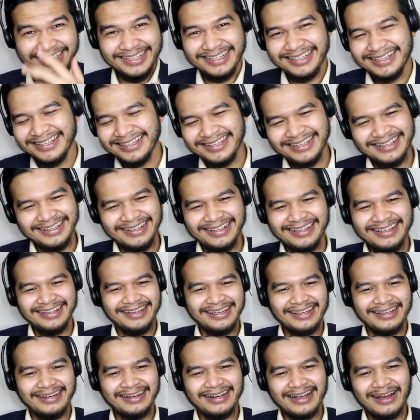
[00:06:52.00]

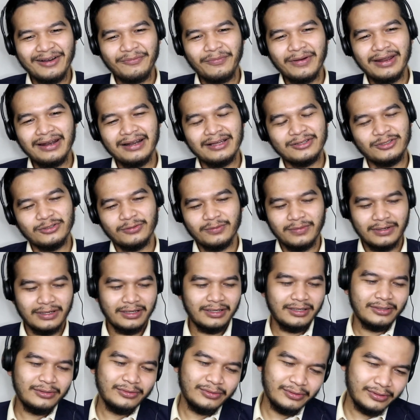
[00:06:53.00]
ini ngapain lah
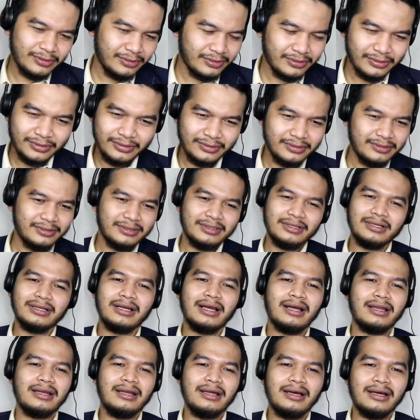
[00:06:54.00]
coba aduh
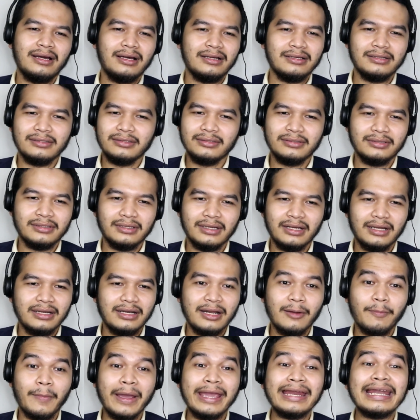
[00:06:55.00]
nggak ada nggak
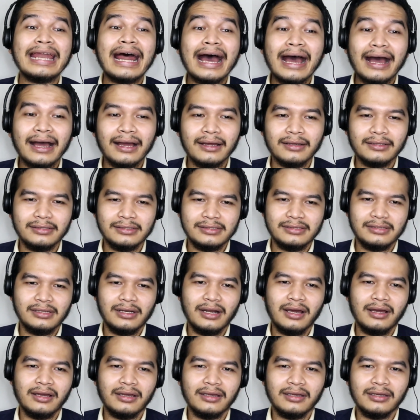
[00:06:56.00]
ada paidah
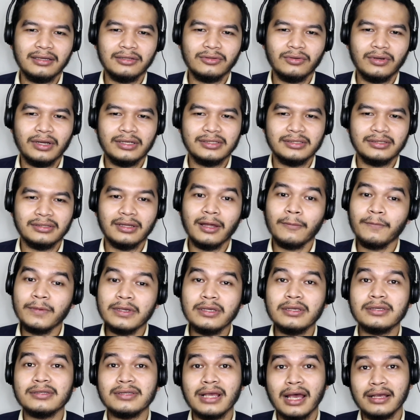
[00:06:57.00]
istilahnya kayak gitu guys ya
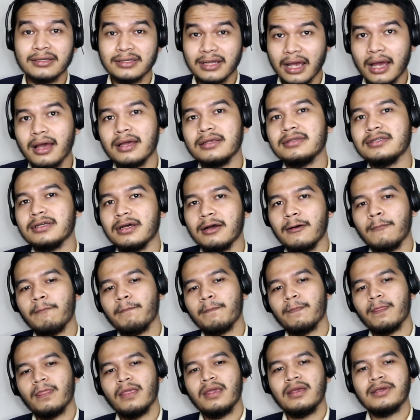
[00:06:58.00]
tapi sah sah aja
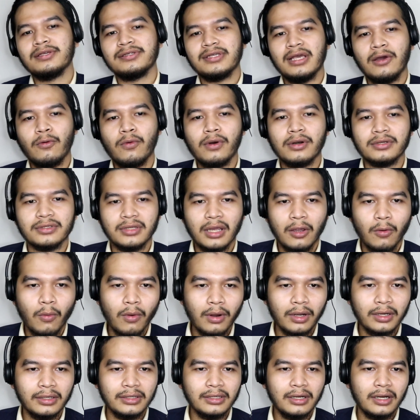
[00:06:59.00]
sewar
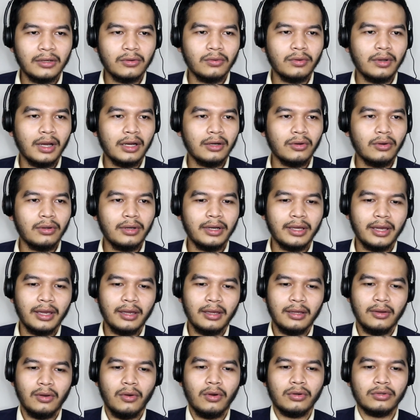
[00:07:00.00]
sewar yang dilakukan
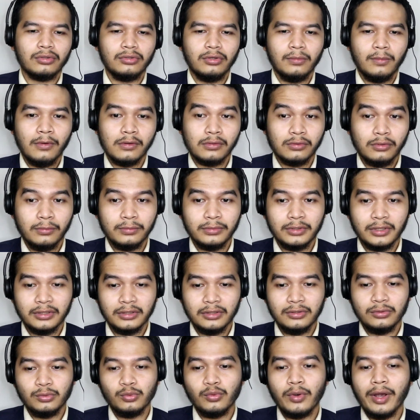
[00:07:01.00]
oleh oknum oknum
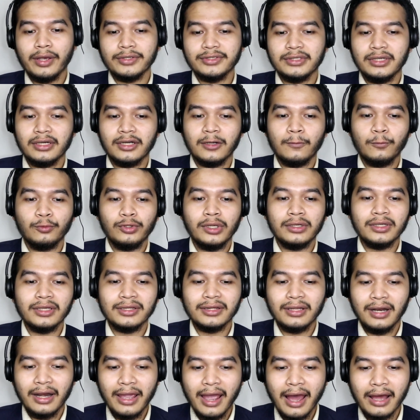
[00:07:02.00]
tertentu guys ya kemudian
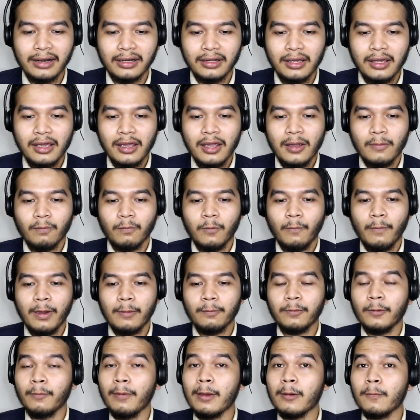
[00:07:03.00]
kita lihat
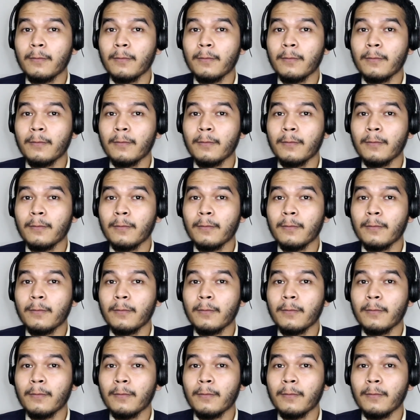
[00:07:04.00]
pemain pemain